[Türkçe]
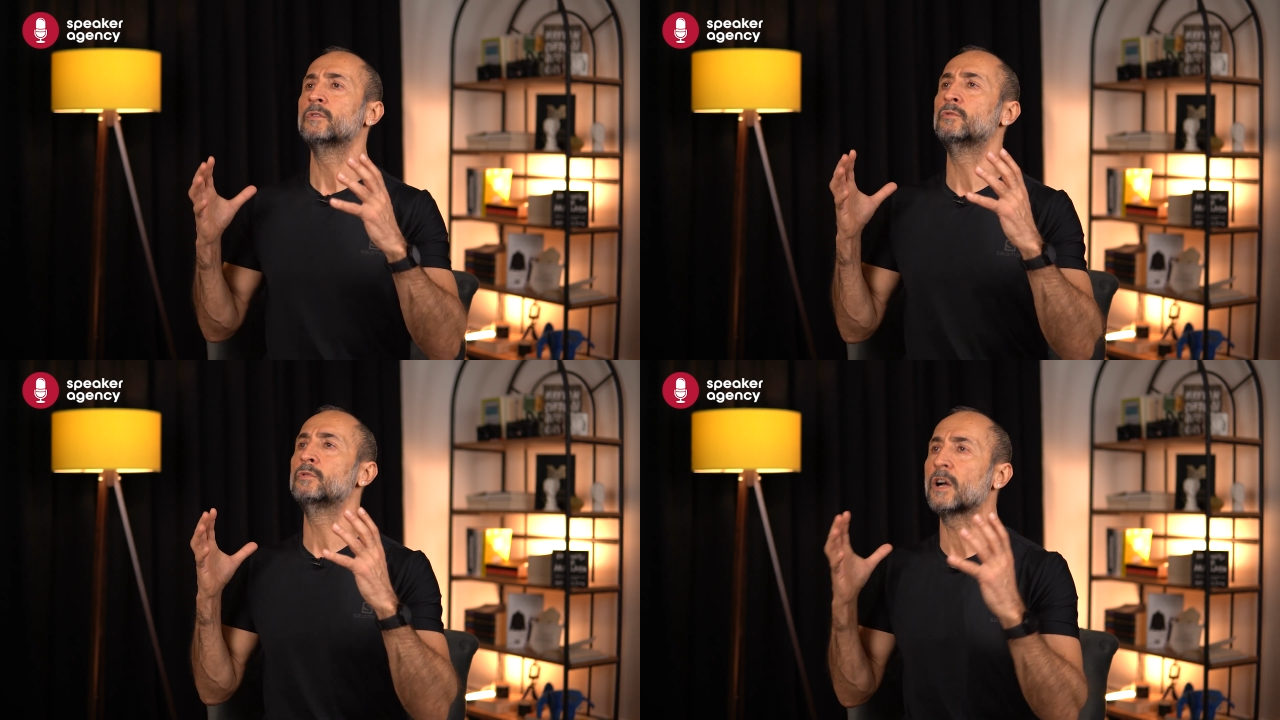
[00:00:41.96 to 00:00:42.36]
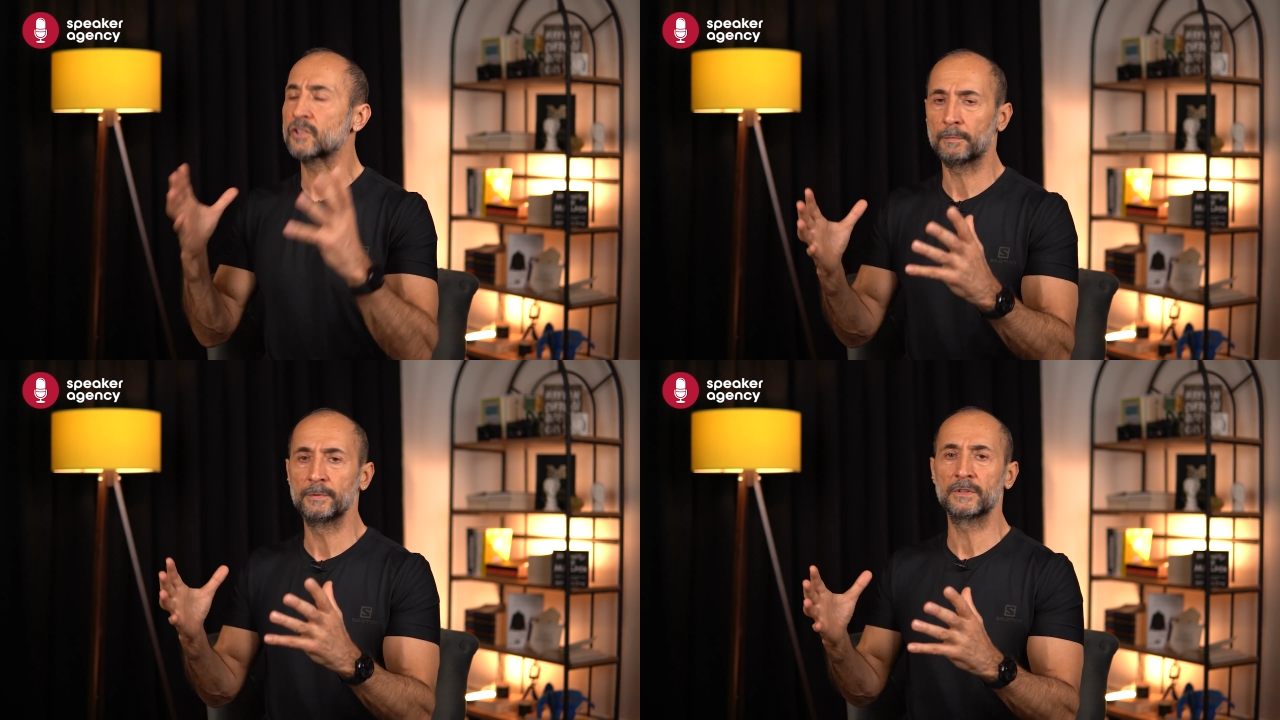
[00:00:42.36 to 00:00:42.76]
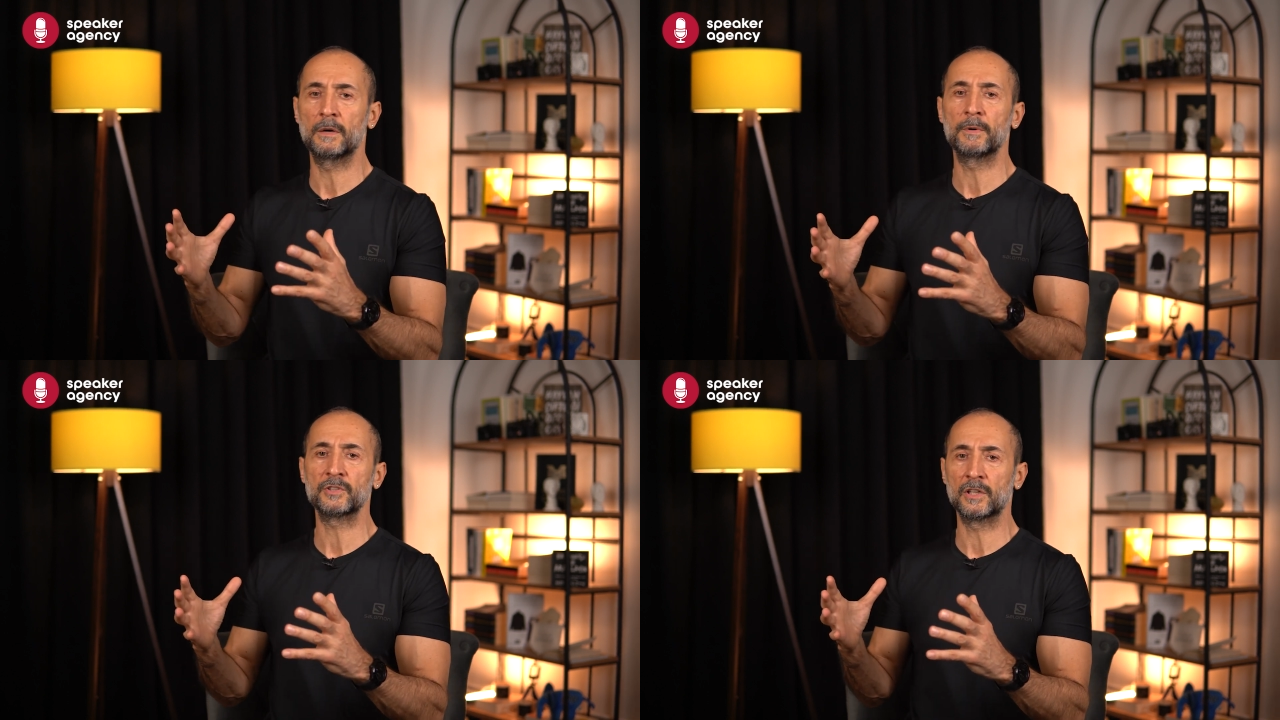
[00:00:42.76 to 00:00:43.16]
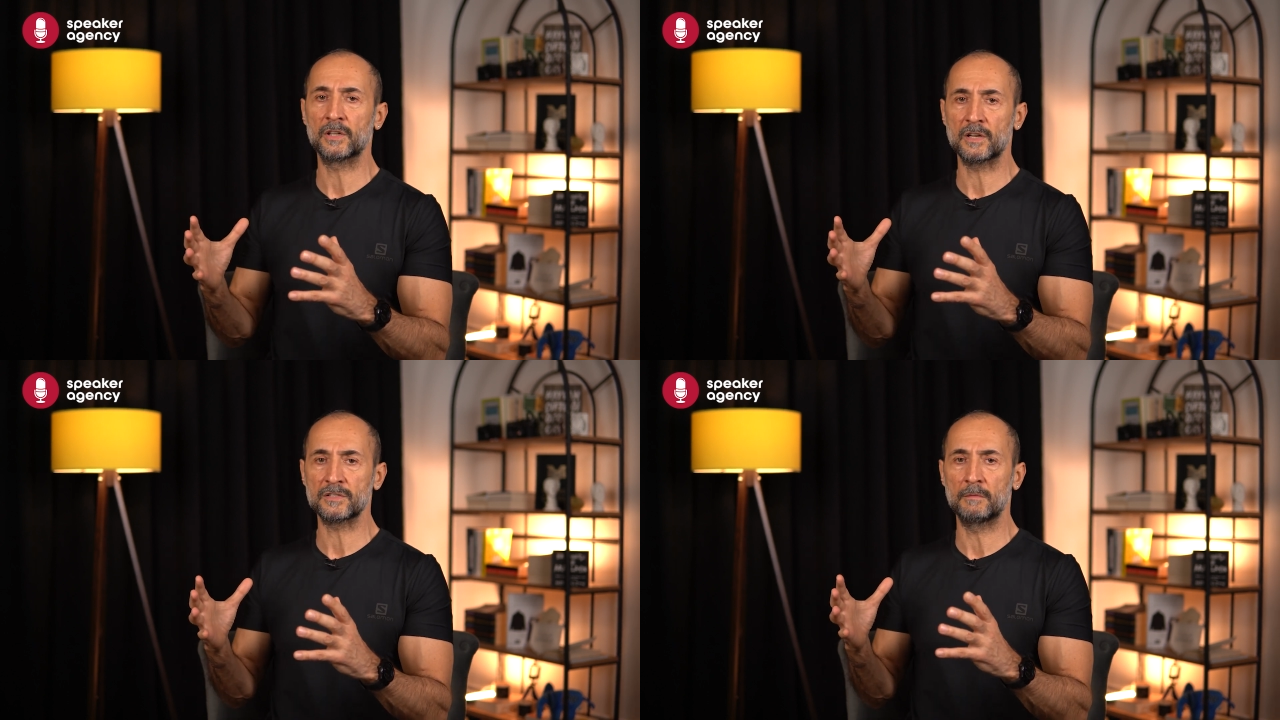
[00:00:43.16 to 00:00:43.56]
Dünya çapında
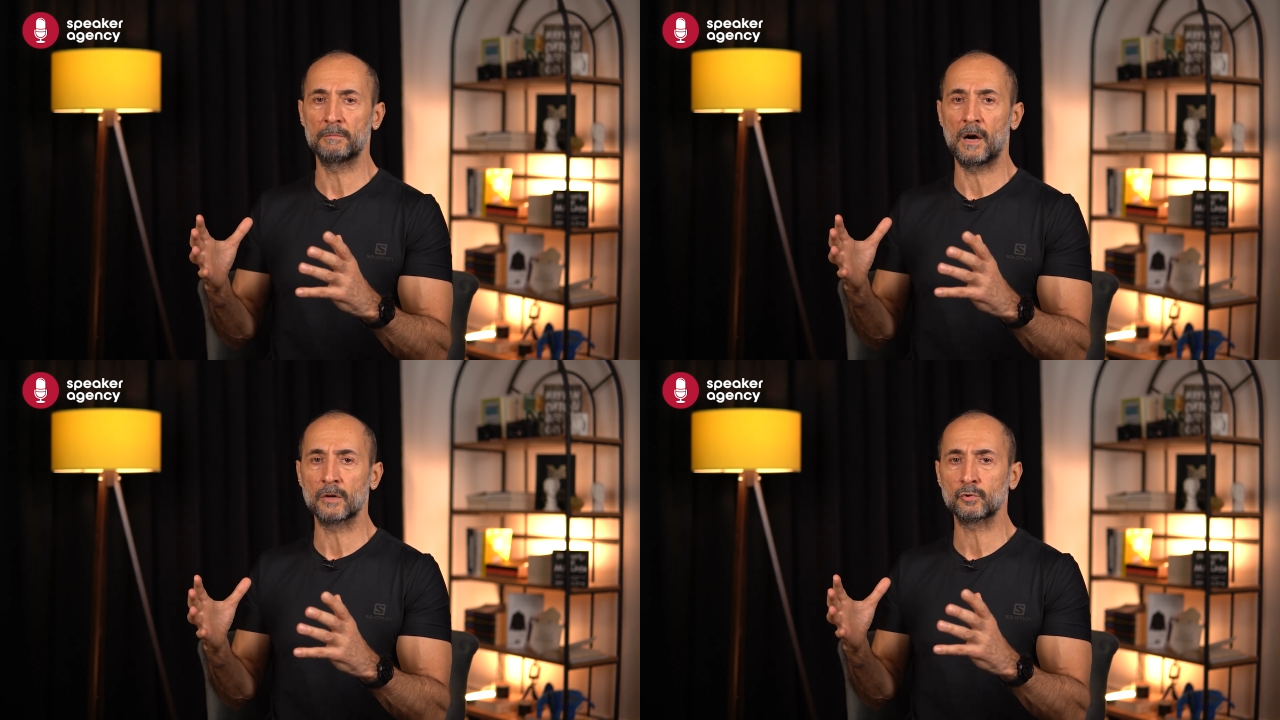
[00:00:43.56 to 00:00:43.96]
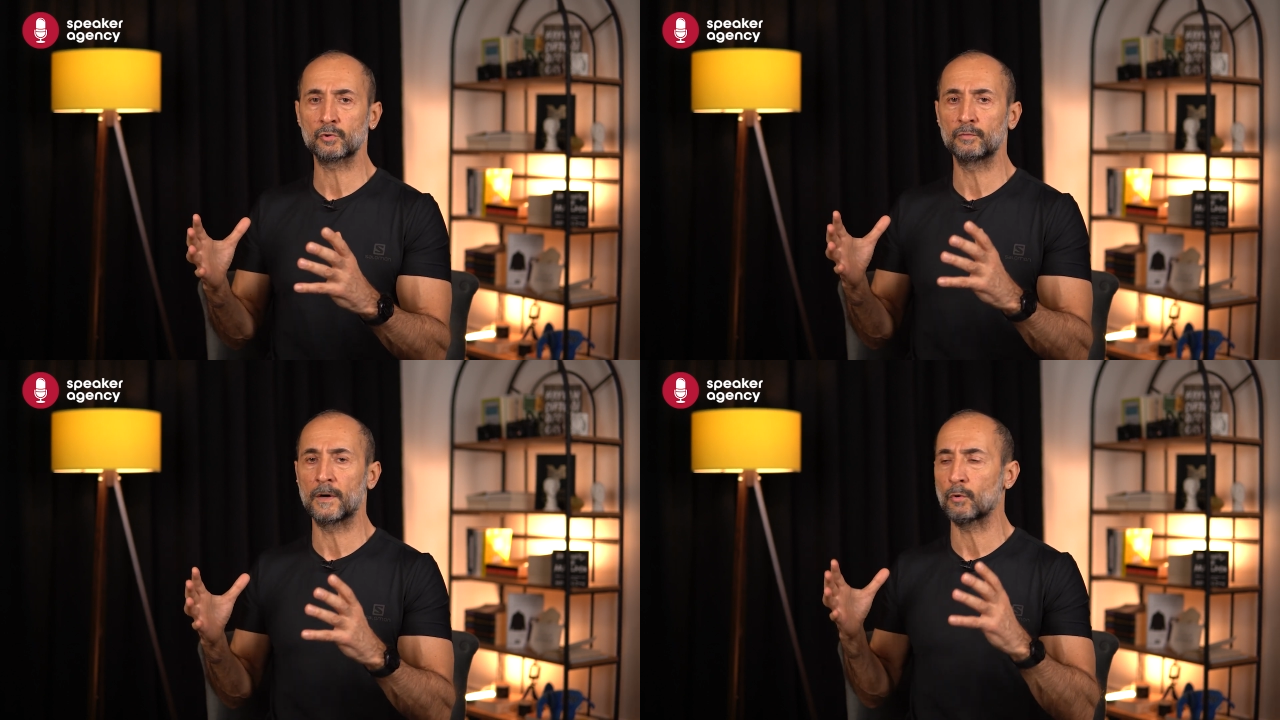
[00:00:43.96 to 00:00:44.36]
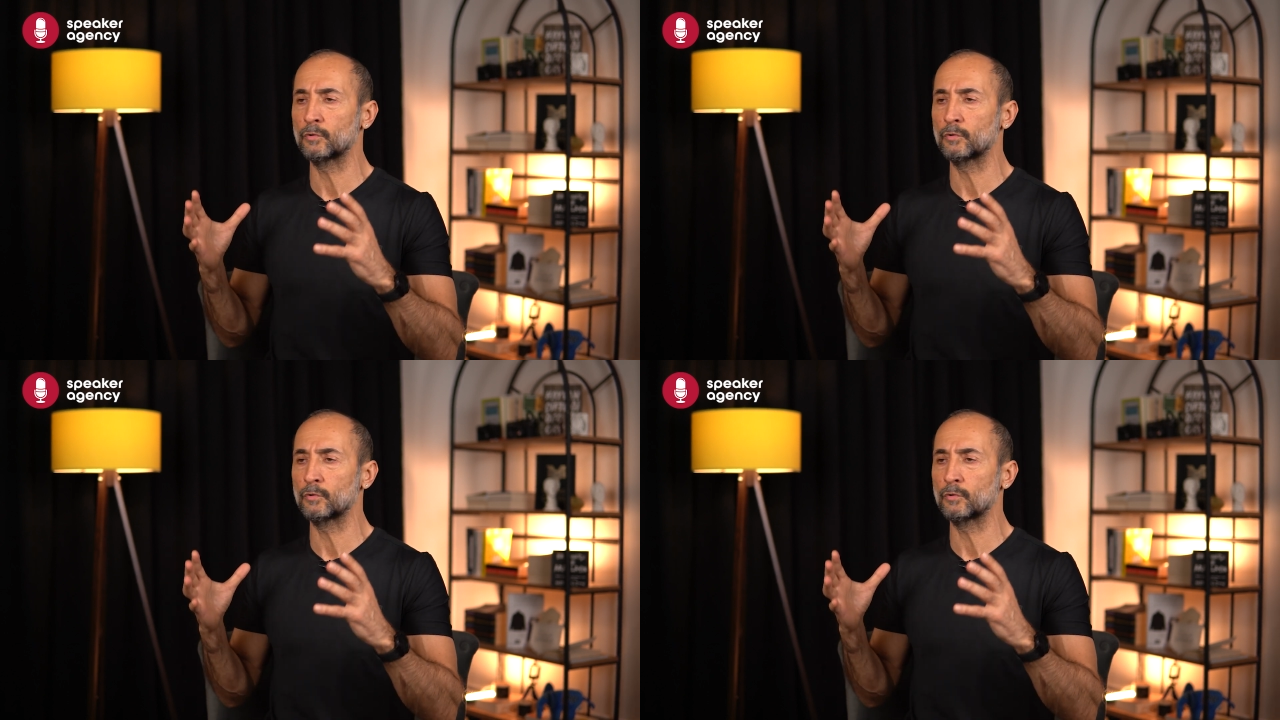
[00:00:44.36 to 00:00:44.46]
başarı kazanma arzusu var.